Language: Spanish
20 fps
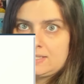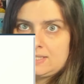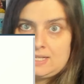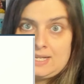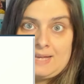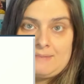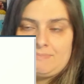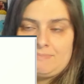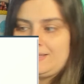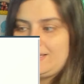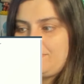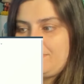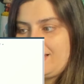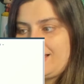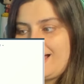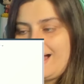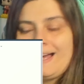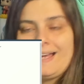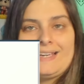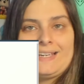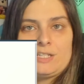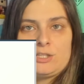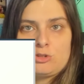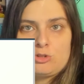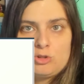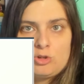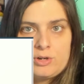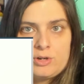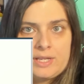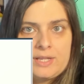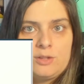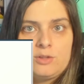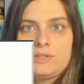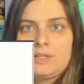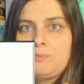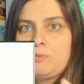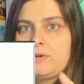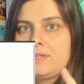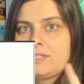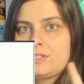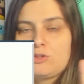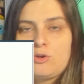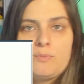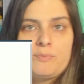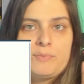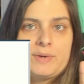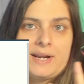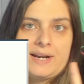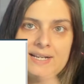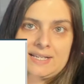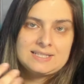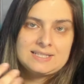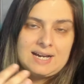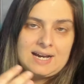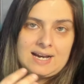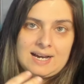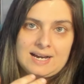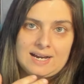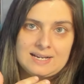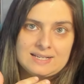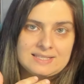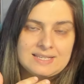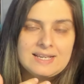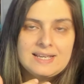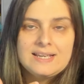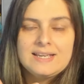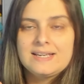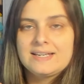Es la típica store donde puedes comprar cajas